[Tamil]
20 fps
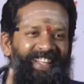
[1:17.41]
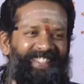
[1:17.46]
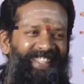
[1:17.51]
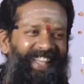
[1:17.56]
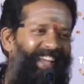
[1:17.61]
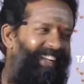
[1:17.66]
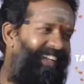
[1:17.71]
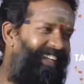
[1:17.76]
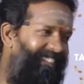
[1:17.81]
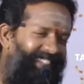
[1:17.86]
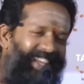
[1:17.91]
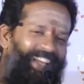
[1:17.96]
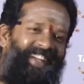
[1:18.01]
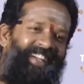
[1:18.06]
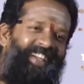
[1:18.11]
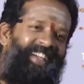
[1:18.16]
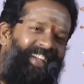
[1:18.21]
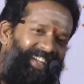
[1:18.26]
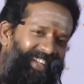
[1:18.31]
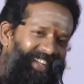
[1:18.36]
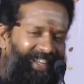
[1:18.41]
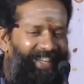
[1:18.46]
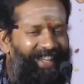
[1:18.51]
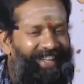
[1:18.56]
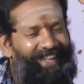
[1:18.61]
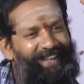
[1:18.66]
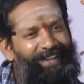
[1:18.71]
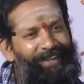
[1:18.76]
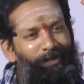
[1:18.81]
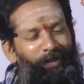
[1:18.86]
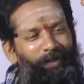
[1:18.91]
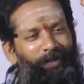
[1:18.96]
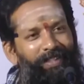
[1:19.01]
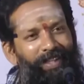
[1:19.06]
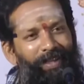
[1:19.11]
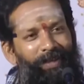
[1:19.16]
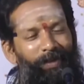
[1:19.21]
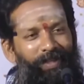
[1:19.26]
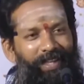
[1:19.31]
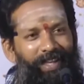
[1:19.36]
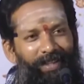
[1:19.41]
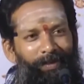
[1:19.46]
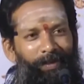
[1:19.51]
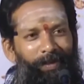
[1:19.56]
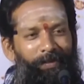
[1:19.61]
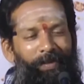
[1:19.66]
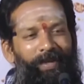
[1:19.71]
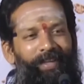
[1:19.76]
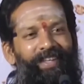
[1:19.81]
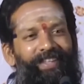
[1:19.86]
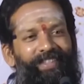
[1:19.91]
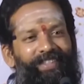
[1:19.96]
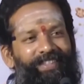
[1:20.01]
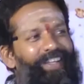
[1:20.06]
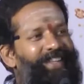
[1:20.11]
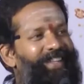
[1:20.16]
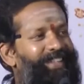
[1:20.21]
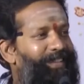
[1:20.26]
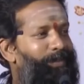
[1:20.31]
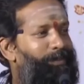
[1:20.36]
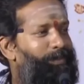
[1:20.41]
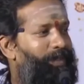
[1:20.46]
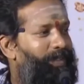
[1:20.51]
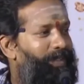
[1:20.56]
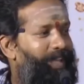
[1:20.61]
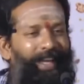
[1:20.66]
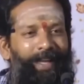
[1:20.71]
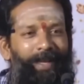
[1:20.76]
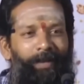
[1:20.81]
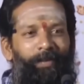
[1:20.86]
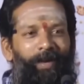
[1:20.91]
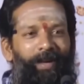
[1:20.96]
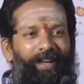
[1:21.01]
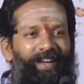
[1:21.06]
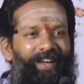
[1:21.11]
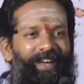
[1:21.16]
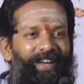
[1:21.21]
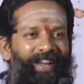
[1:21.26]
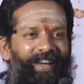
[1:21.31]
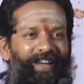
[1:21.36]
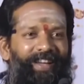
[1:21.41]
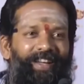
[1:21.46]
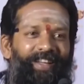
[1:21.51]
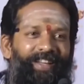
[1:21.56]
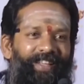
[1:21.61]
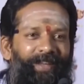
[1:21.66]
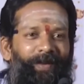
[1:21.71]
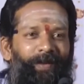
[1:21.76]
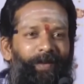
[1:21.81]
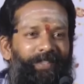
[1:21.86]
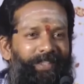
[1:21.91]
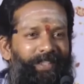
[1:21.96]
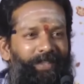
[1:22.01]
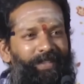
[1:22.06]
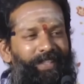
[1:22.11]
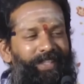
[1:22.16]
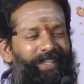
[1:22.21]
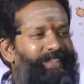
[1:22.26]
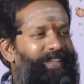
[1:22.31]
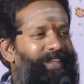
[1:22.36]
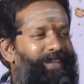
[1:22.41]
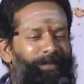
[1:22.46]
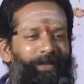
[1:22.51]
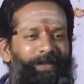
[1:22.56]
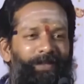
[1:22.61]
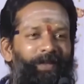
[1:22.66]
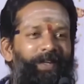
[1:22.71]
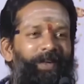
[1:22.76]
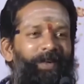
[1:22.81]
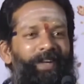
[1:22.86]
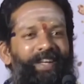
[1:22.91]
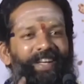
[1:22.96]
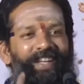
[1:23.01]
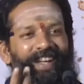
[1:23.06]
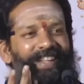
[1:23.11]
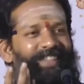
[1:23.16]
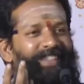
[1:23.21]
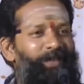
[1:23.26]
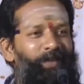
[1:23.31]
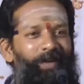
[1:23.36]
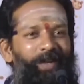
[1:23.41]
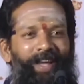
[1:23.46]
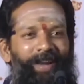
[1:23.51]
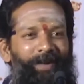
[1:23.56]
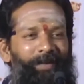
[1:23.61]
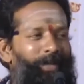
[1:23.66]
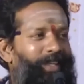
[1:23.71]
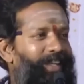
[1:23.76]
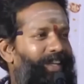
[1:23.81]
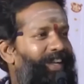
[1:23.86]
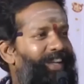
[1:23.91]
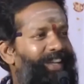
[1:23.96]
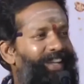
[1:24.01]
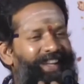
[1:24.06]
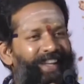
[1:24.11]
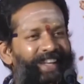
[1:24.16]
சார்கிட்ட சார் நான் புதுசாக ஒரு கதை ஒன்று பண்ணியிருக்கேன் சார் இப்போ தயாரிப்பாளர் ரெடி ஆகிட்டாங்க ஹீரோ ஜிவி தான் சார் அப்படின்னு சொல்லி அவர்கிட்ட கதை சொல்ல ஆரம்பிக்கிறேன்